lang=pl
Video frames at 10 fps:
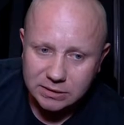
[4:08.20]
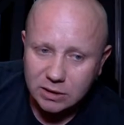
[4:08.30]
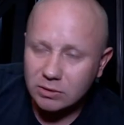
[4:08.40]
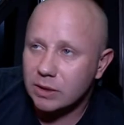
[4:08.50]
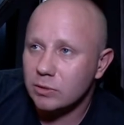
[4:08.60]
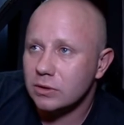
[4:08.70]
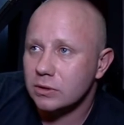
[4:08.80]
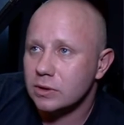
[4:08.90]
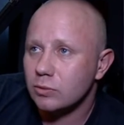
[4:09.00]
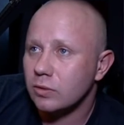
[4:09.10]
zakładamy
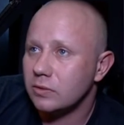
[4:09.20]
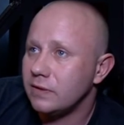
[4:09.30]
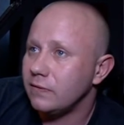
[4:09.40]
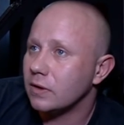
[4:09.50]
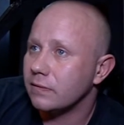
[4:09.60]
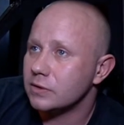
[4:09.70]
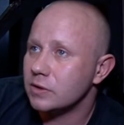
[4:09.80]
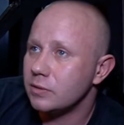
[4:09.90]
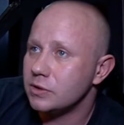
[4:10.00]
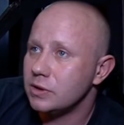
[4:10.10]
to, że modyfikować
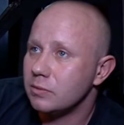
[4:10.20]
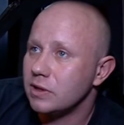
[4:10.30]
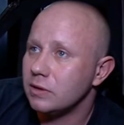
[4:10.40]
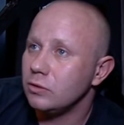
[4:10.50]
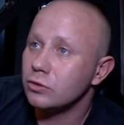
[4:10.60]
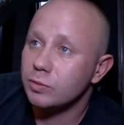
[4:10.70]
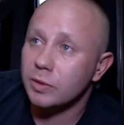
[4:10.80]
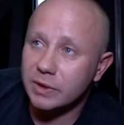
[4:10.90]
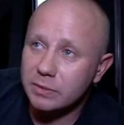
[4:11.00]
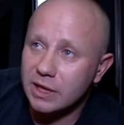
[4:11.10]
go będziemy już po
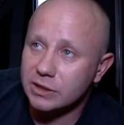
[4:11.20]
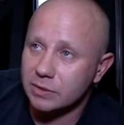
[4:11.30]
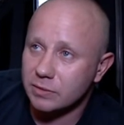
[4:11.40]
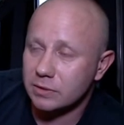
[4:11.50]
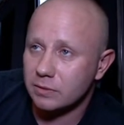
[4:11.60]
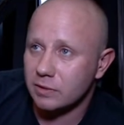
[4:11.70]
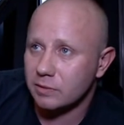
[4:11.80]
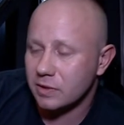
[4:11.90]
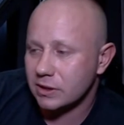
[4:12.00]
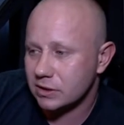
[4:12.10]
premierze.
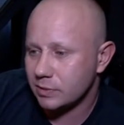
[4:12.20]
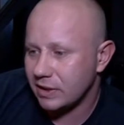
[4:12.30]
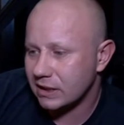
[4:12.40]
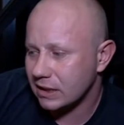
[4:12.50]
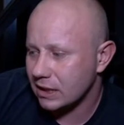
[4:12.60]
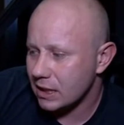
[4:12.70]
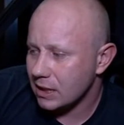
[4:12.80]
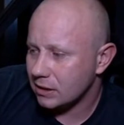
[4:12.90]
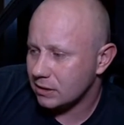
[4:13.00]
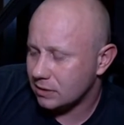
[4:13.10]
Y, każdy spektakl,
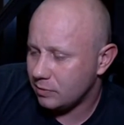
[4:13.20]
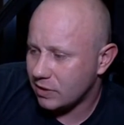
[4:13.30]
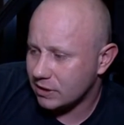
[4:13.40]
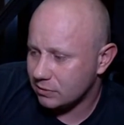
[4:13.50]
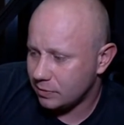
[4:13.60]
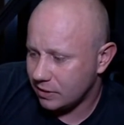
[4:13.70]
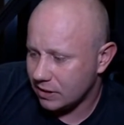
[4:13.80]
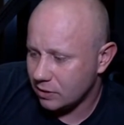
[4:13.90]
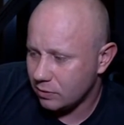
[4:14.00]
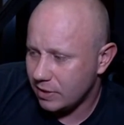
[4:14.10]
yy, po każdym
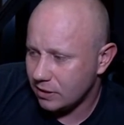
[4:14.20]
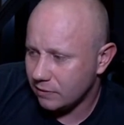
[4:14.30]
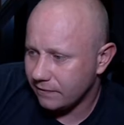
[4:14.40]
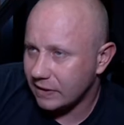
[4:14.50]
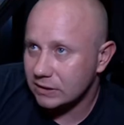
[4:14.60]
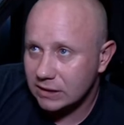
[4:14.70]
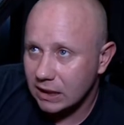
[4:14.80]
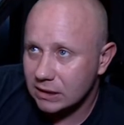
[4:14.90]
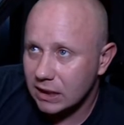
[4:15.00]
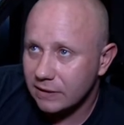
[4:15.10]
spektaklu będą
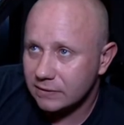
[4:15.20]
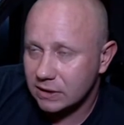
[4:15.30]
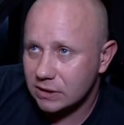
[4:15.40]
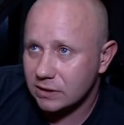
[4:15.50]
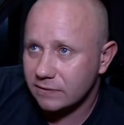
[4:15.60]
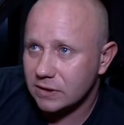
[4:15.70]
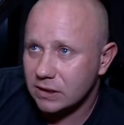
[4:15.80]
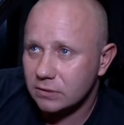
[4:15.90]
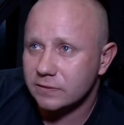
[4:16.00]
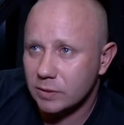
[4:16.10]
warsztaty, ale w trakcie tych
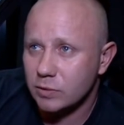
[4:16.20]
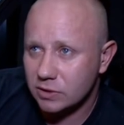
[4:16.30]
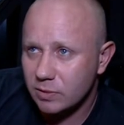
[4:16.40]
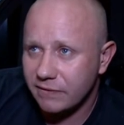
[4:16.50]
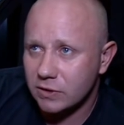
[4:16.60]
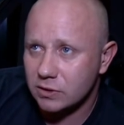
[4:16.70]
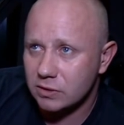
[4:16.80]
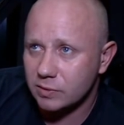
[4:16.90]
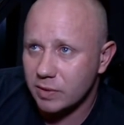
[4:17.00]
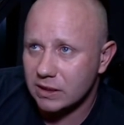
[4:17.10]
warsztatów chcemy rozmawiać o
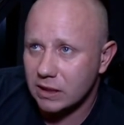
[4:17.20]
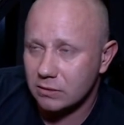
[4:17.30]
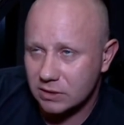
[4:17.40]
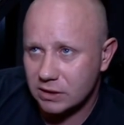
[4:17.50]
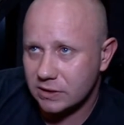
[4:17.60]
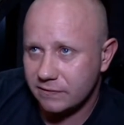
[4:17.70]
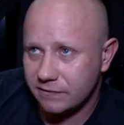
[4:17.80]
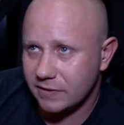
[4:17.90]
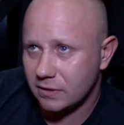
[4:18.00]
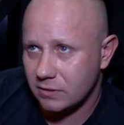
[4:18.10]
tym spektaklu, także
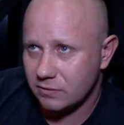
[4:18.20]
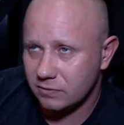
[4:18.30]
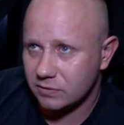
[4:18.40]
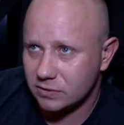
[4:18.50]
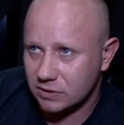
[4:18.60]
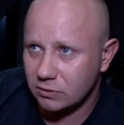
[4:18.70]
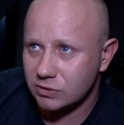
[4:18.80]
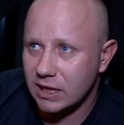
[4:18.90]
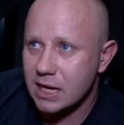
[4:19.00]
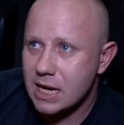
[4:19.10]
w jego
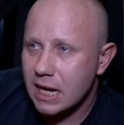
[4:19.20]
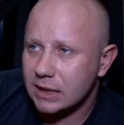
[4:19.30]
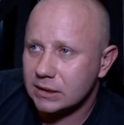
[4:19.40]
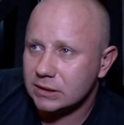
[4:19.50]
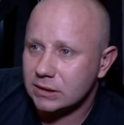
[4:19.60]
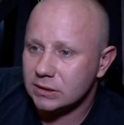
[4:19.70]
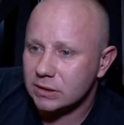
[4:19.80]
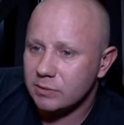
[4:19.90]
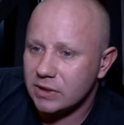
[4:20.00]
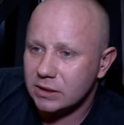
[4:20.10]
kształcie
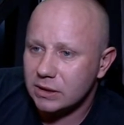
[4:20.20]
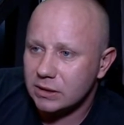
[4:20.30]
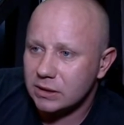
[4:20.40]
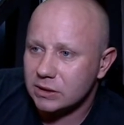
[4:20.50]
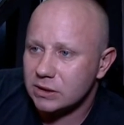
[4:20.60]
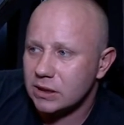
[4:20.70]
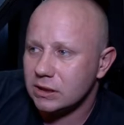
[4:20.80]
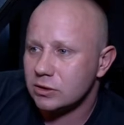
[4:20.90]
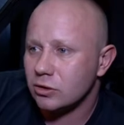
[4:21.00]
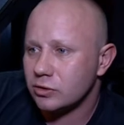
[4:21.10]
artystycznym i
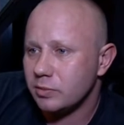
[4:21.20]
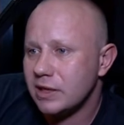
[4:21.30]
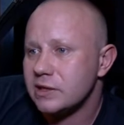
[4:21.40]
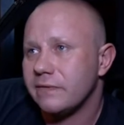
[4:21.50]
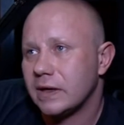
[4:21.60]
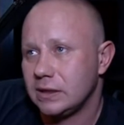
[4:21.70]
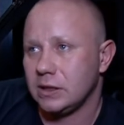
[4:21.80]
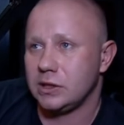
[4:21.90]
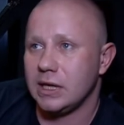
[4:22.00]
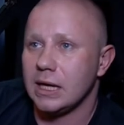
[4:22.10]
jeżeli coś będzie
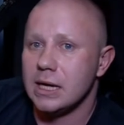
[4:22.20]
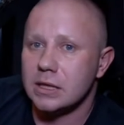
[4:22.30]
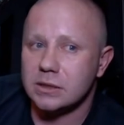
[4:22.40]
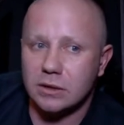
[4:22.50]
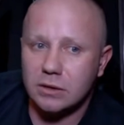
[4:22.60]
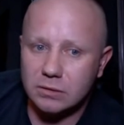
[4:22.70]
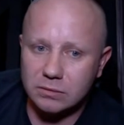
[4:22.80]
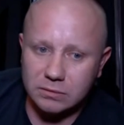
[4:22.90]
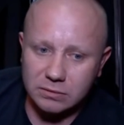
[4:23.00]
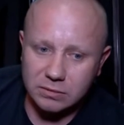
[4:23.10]
faktycznie, co
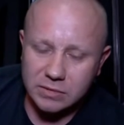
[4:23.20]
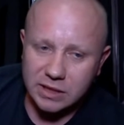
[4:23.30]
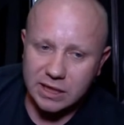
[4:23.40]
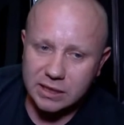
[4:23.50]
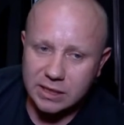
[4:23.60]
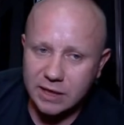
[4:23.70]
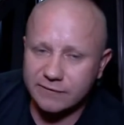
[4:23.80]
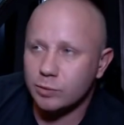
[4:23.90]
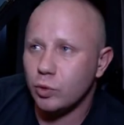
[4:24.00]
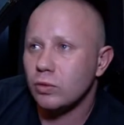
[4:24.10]
nie, nie
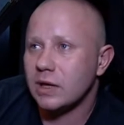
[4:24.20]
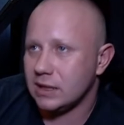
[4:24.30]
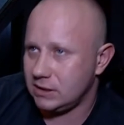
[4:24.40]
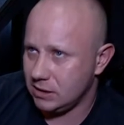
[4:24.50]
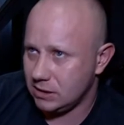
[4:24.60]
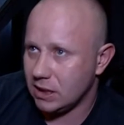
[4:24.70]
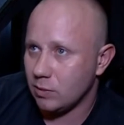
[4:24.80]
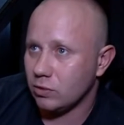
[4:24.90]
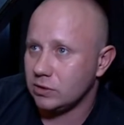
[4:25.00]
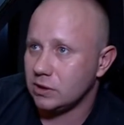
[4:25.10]
współgra z
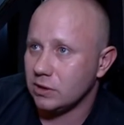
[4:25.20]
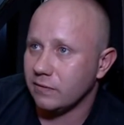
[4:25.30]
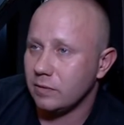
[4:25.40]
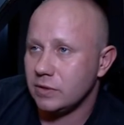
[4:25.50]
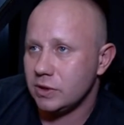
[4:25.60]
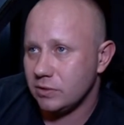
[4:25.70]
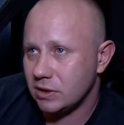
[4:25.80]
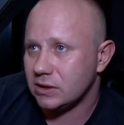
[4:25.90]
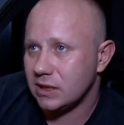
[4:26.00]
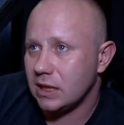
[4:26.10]
językiem młodzieżowym, będziemy
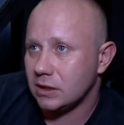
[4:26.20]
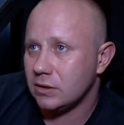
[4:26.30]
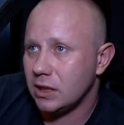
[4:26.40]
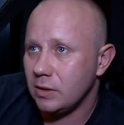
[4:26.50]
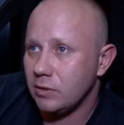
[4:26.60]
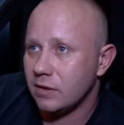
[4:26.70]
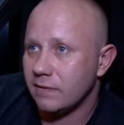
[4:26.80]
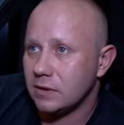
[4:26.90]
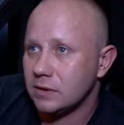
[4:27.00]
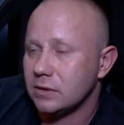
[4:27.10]
się starać to
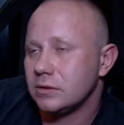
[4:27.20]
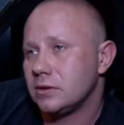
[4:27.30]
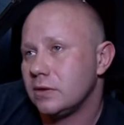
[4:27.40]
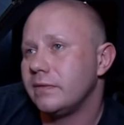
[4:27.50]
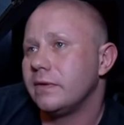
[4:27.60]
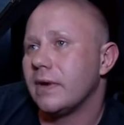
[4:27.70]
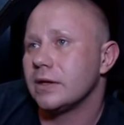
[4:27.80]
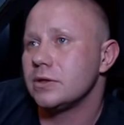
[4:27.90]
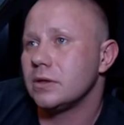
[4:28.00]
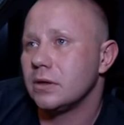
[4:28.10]
eliminować i
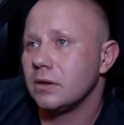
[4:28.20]
dostosowywać.